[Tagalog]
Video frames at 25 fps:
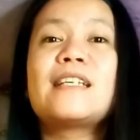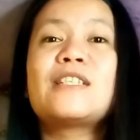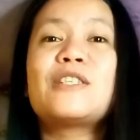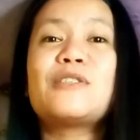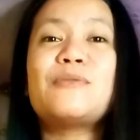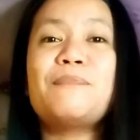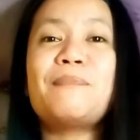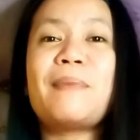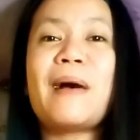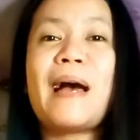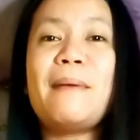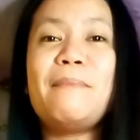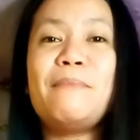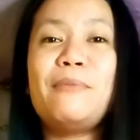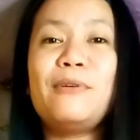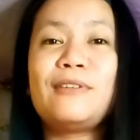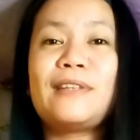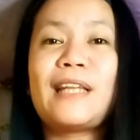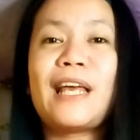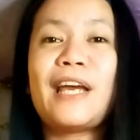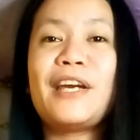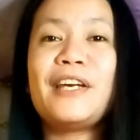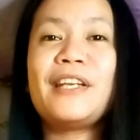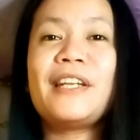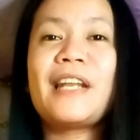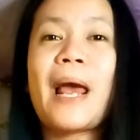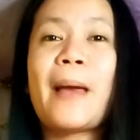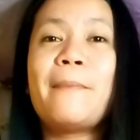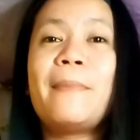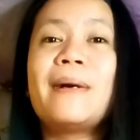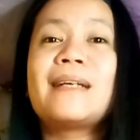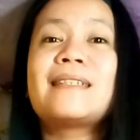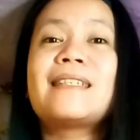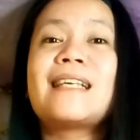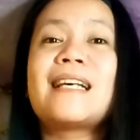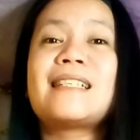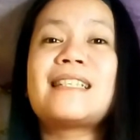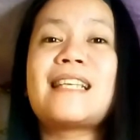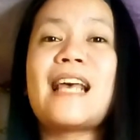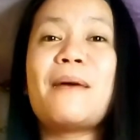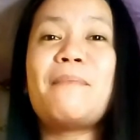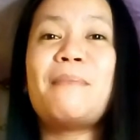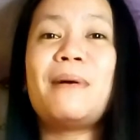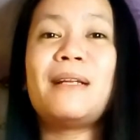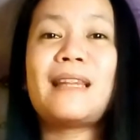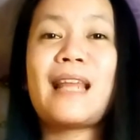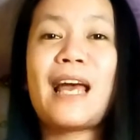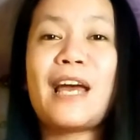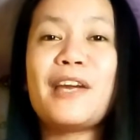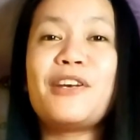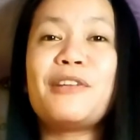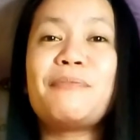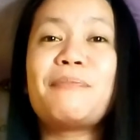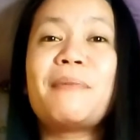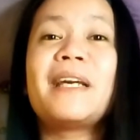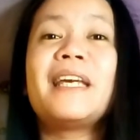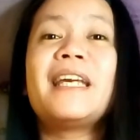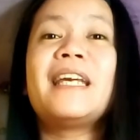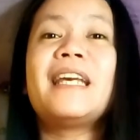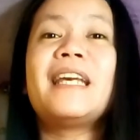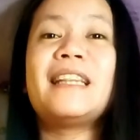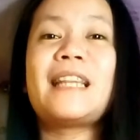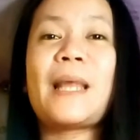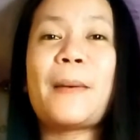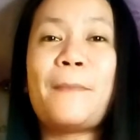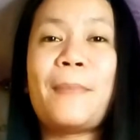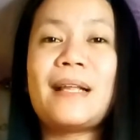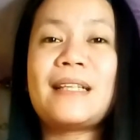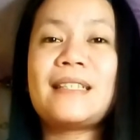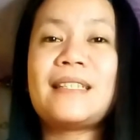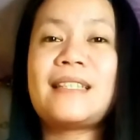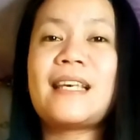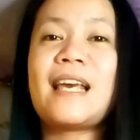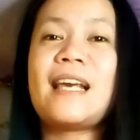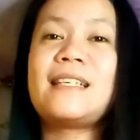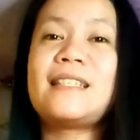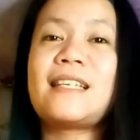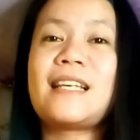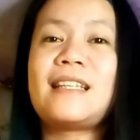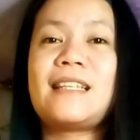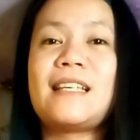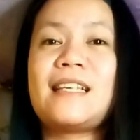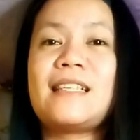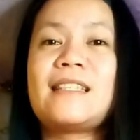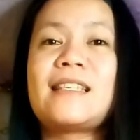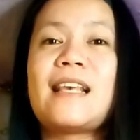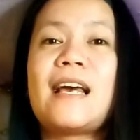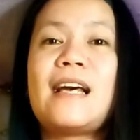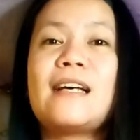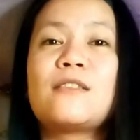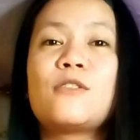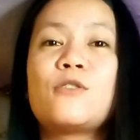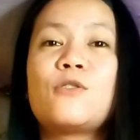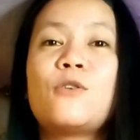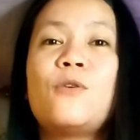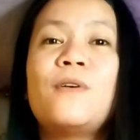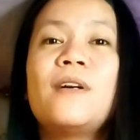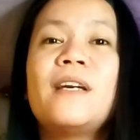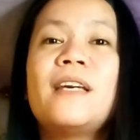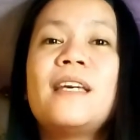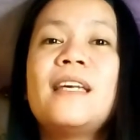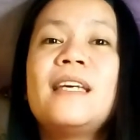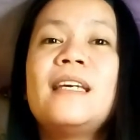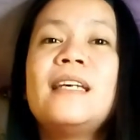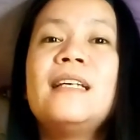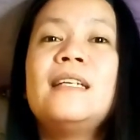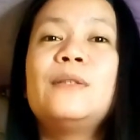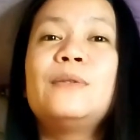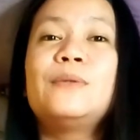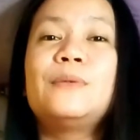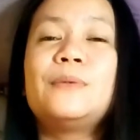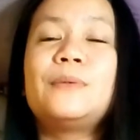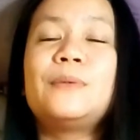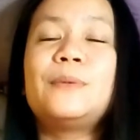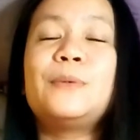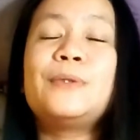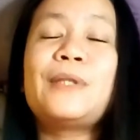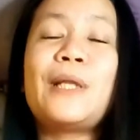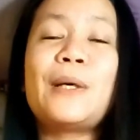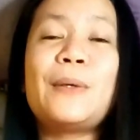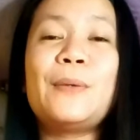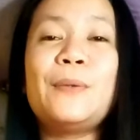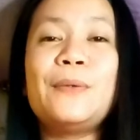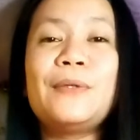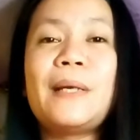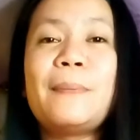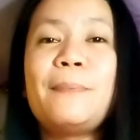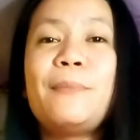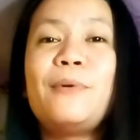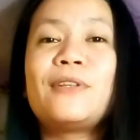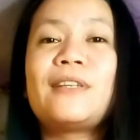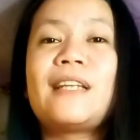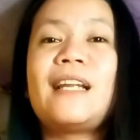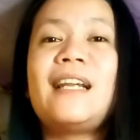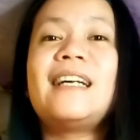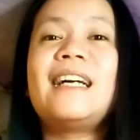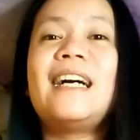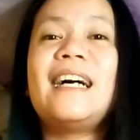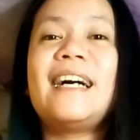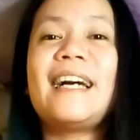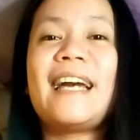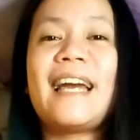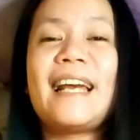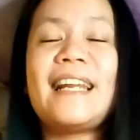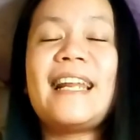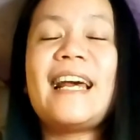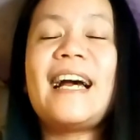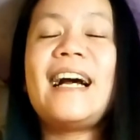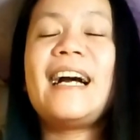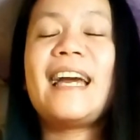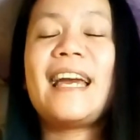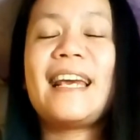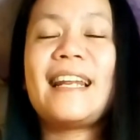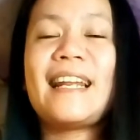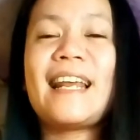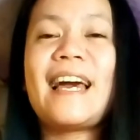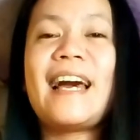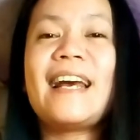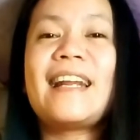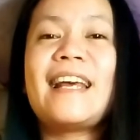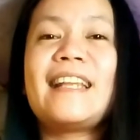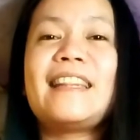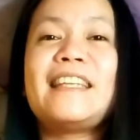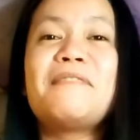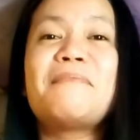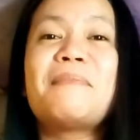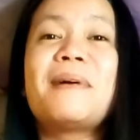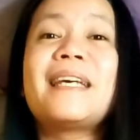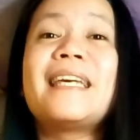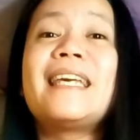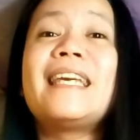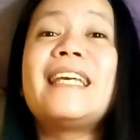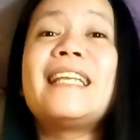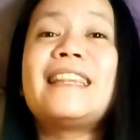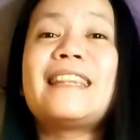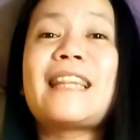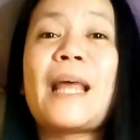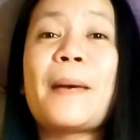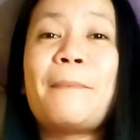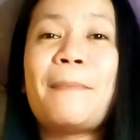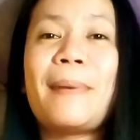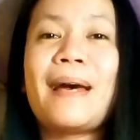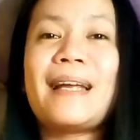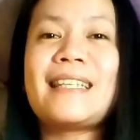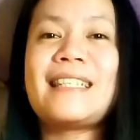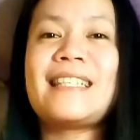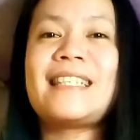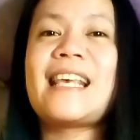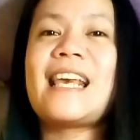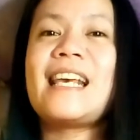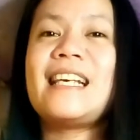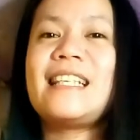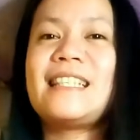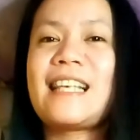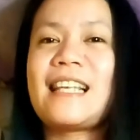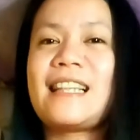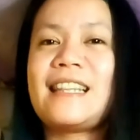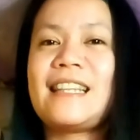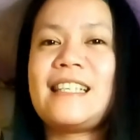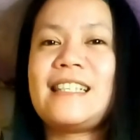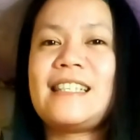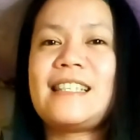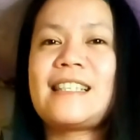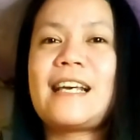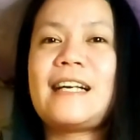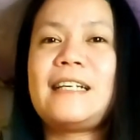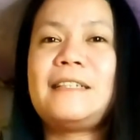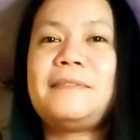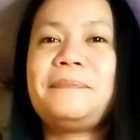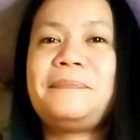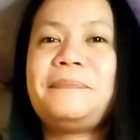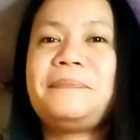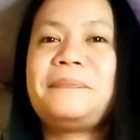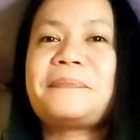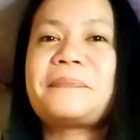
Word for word: nagsumpaan po tayo na magsasama tayo at magiging tapat sa isa't isa. So, Unang-una po talagang kailangan-kailangan natin maging tapat sa isa't isa.